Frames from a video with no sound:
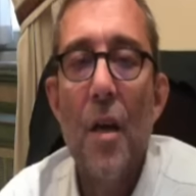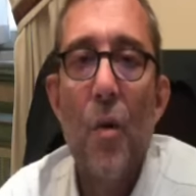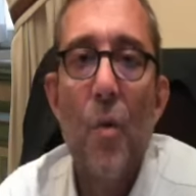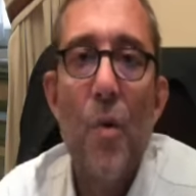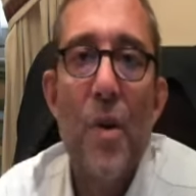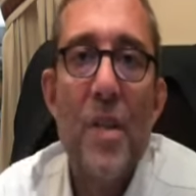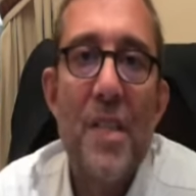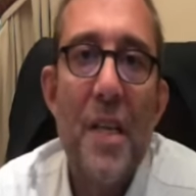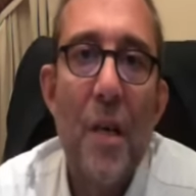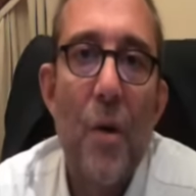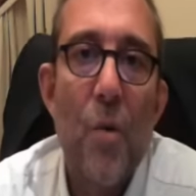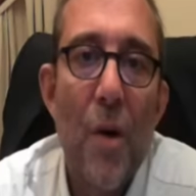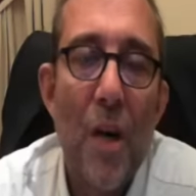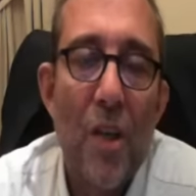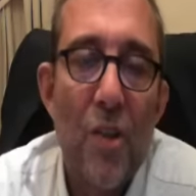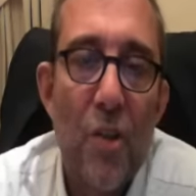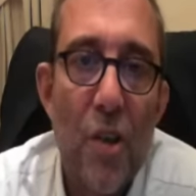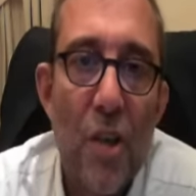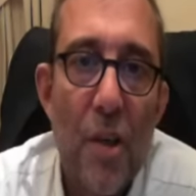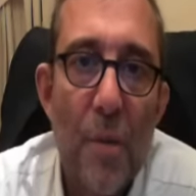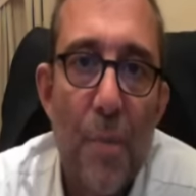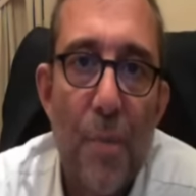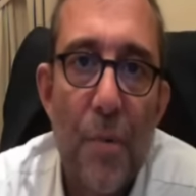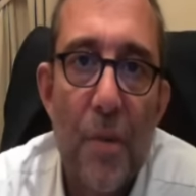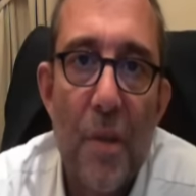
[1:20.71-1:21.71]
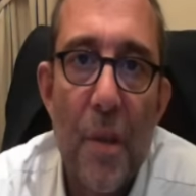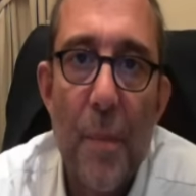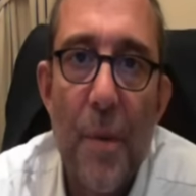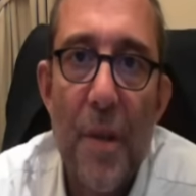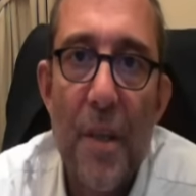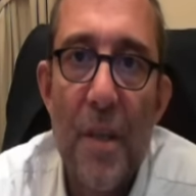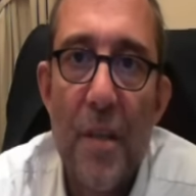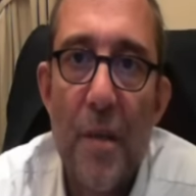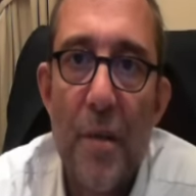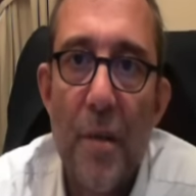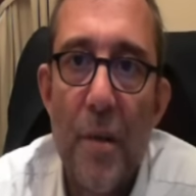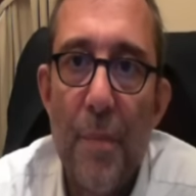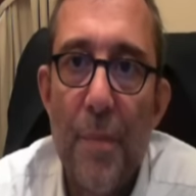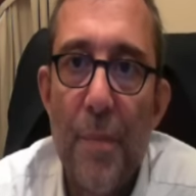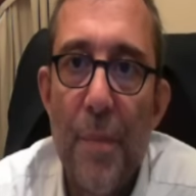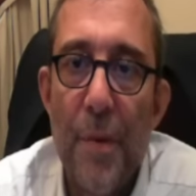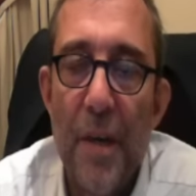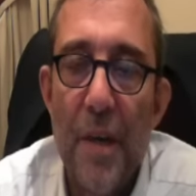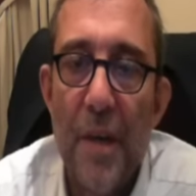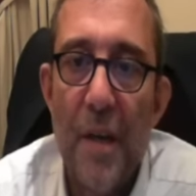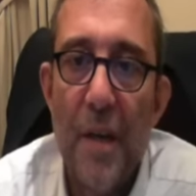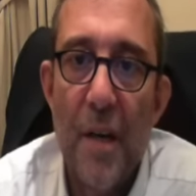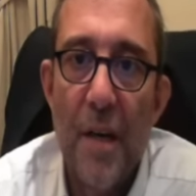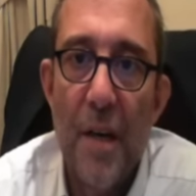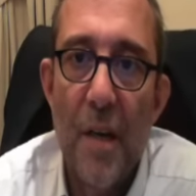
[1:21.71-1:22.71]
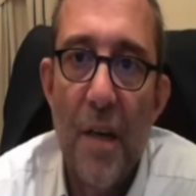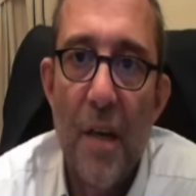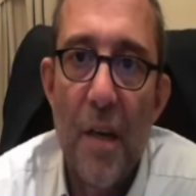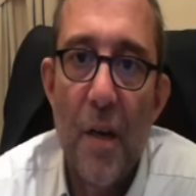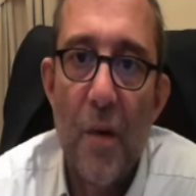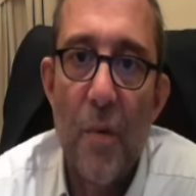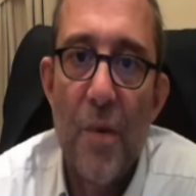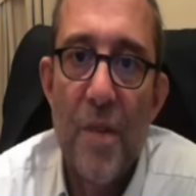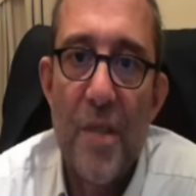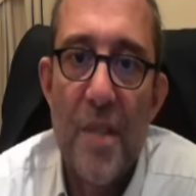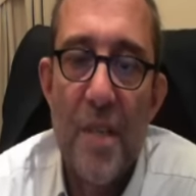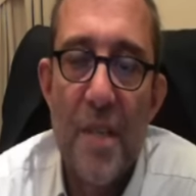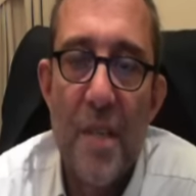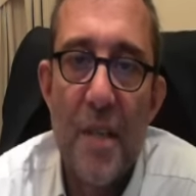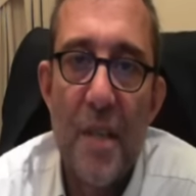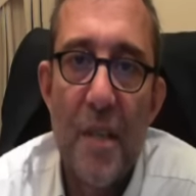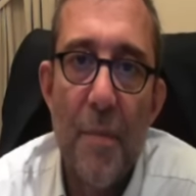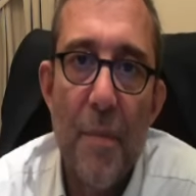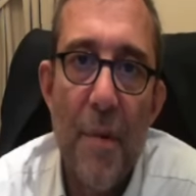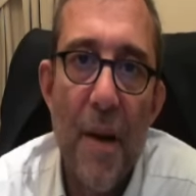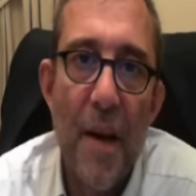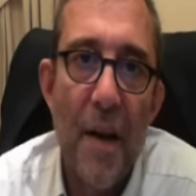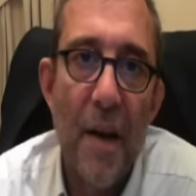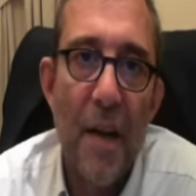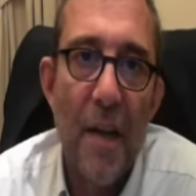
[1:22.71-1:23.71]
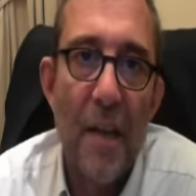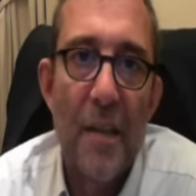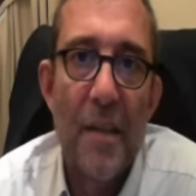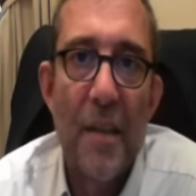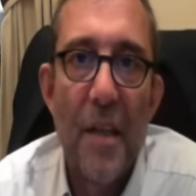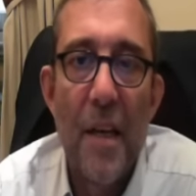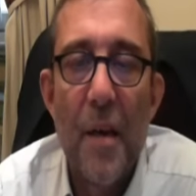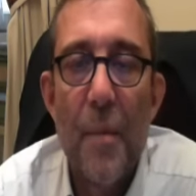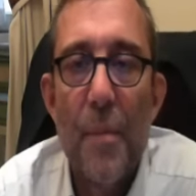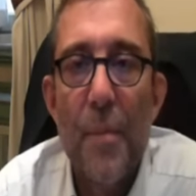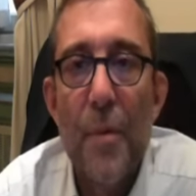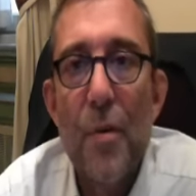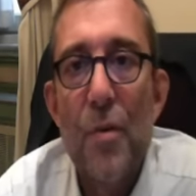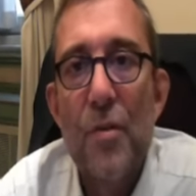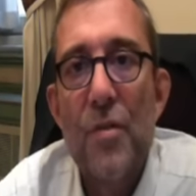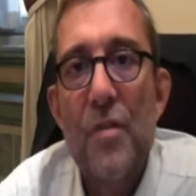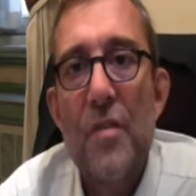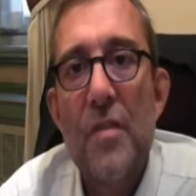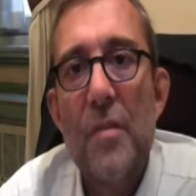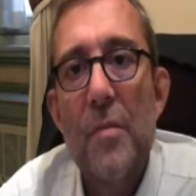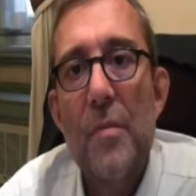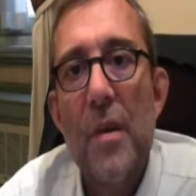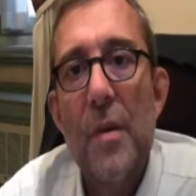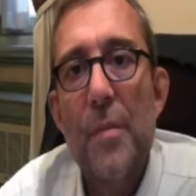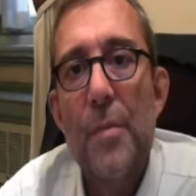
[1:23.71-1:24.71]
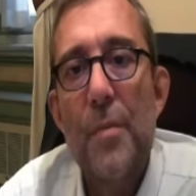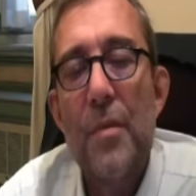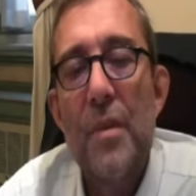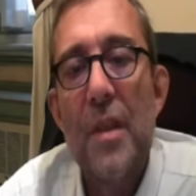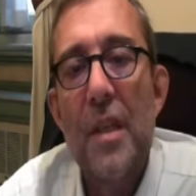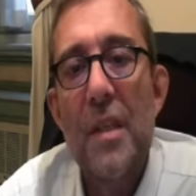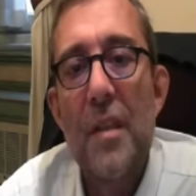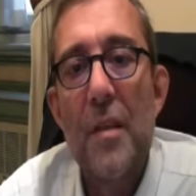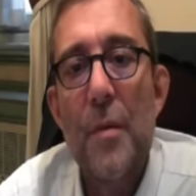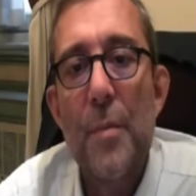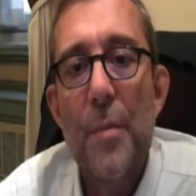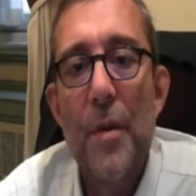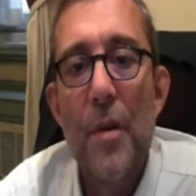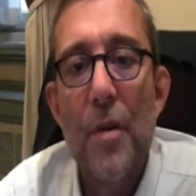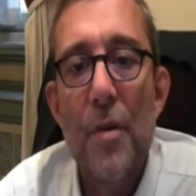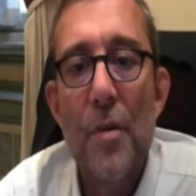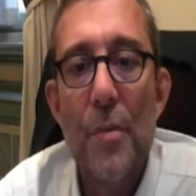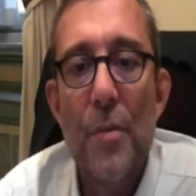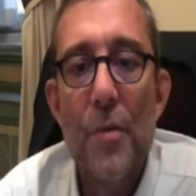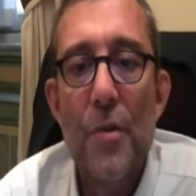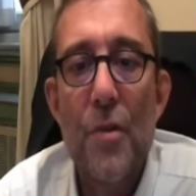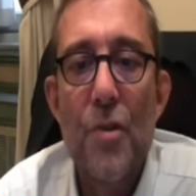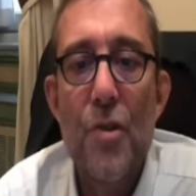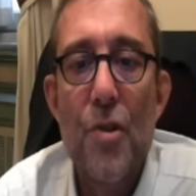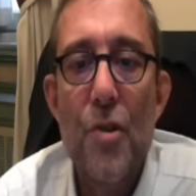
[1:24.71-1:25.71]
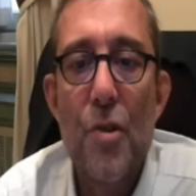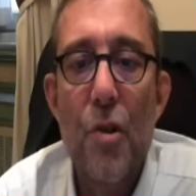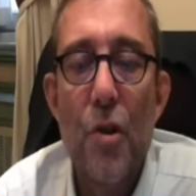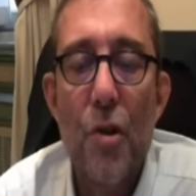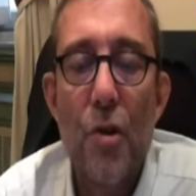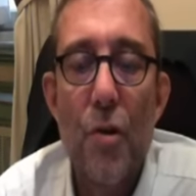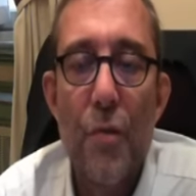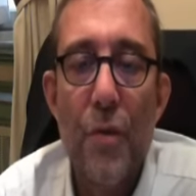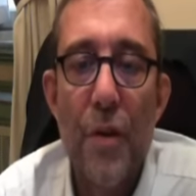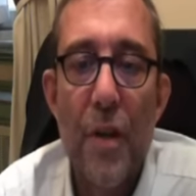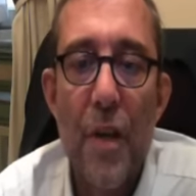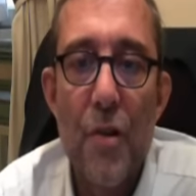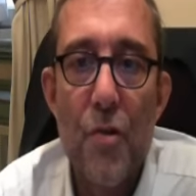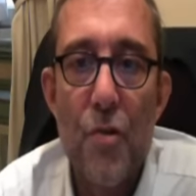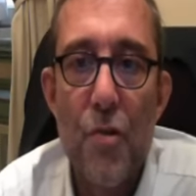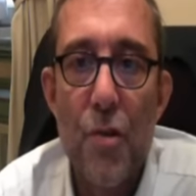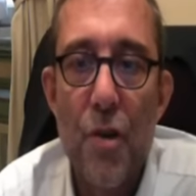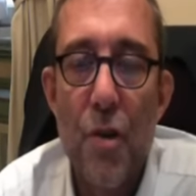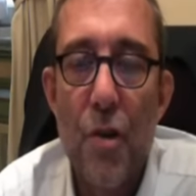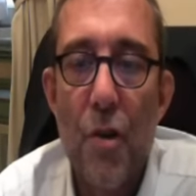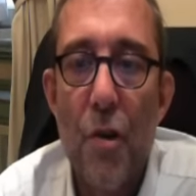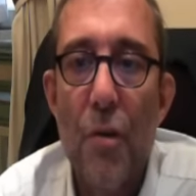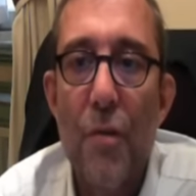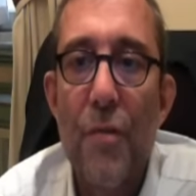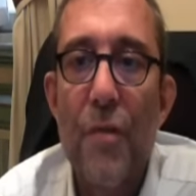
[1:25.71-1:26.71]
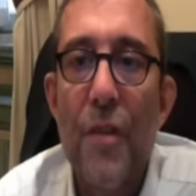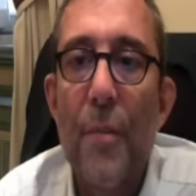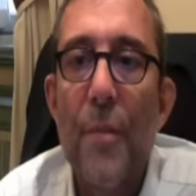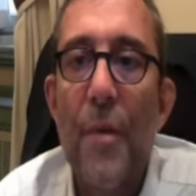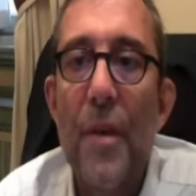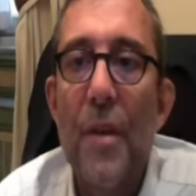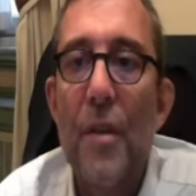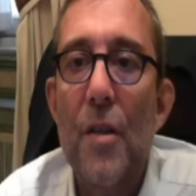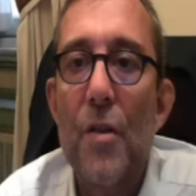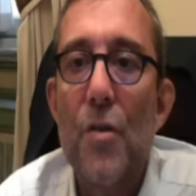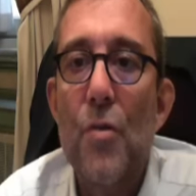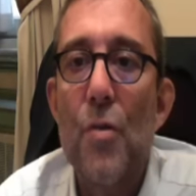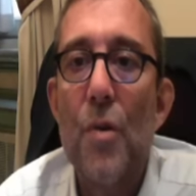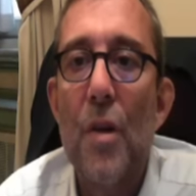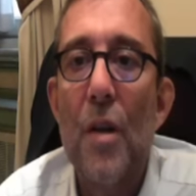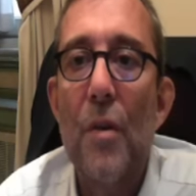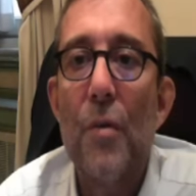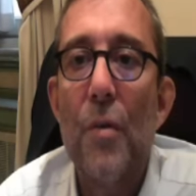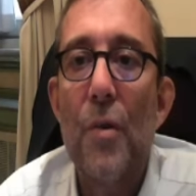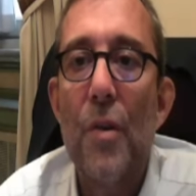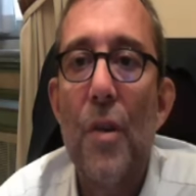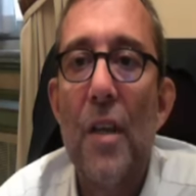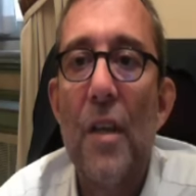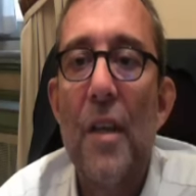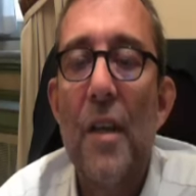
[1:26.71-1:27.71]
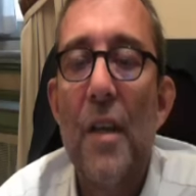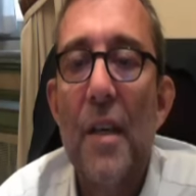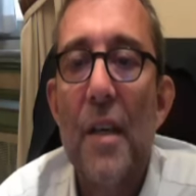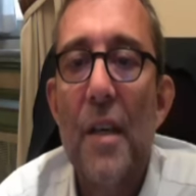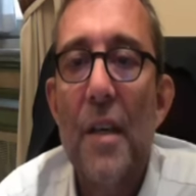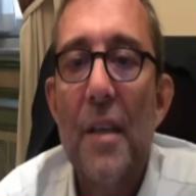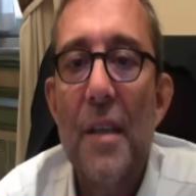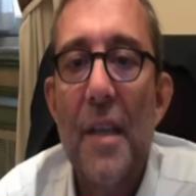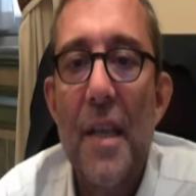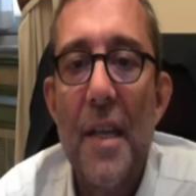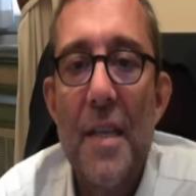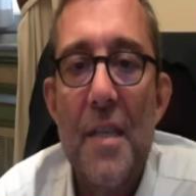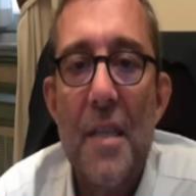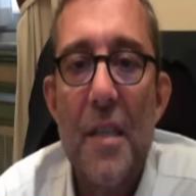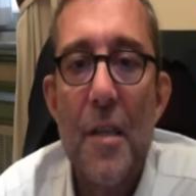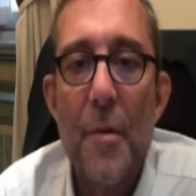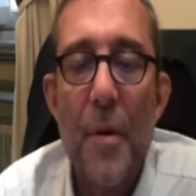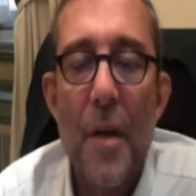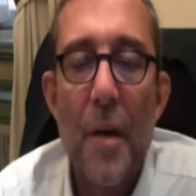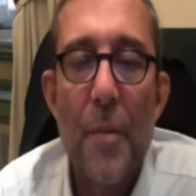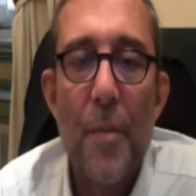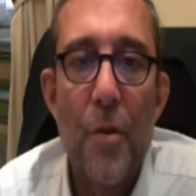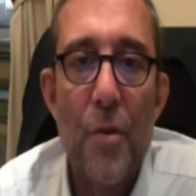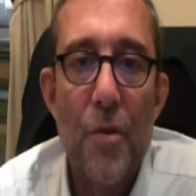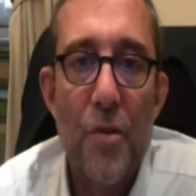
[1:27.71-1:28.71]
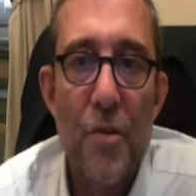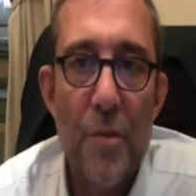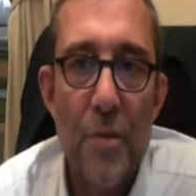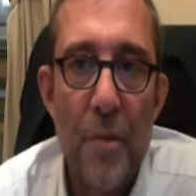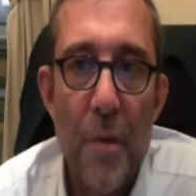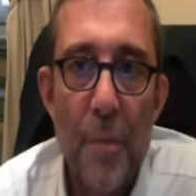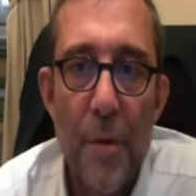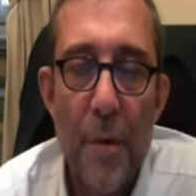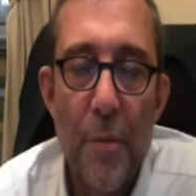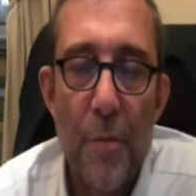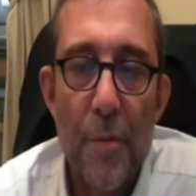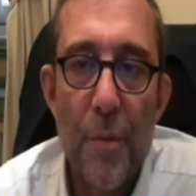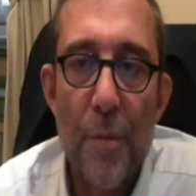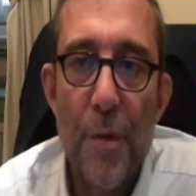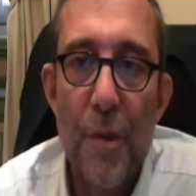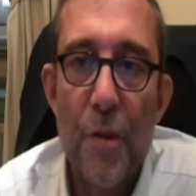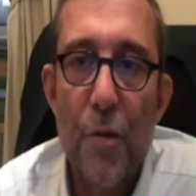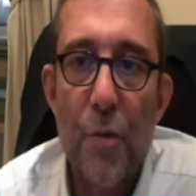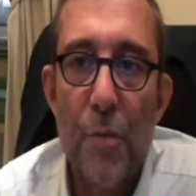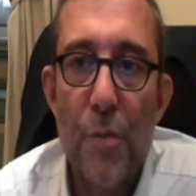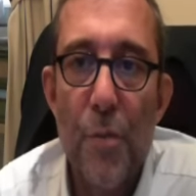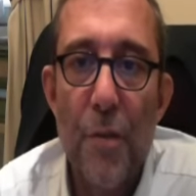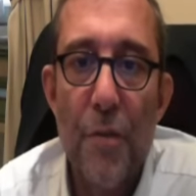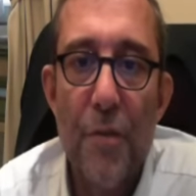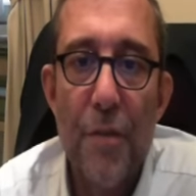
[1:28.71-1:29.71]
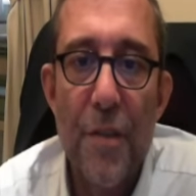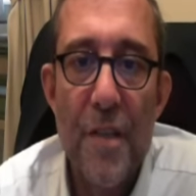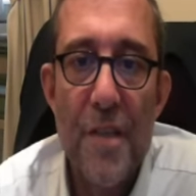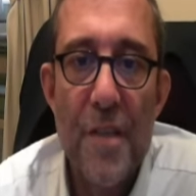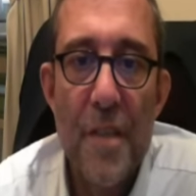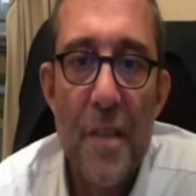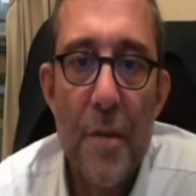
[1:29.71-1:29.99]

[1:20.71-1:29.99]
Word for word: Questo è il quadro degli appuntamenti per questa settimana, nella prossima puntata di Pillole Anticitorio vi aggiornerò ovviamente sui lavori della settimana prossima. Per il momento un buon fine